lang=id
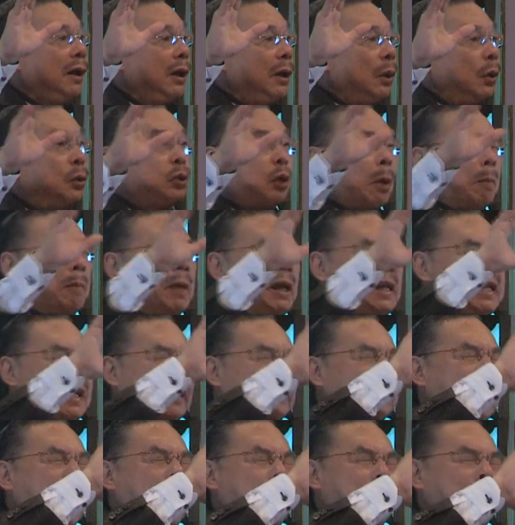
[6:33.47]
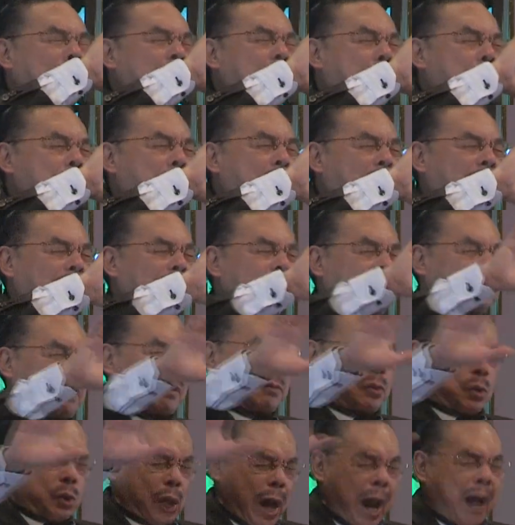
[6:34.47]
untuk melihat apa yang bakal
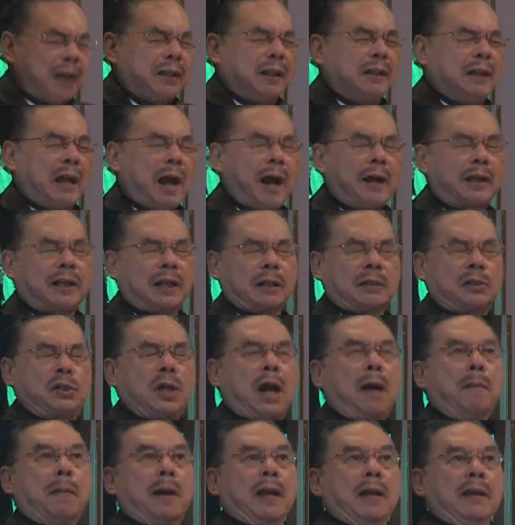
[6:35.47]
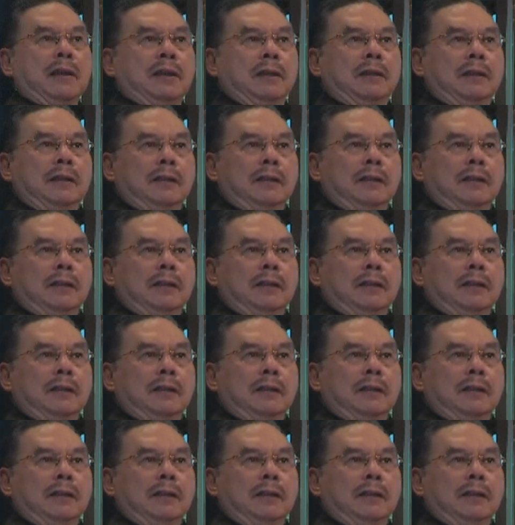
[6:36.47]
terjadi di akhir zaman.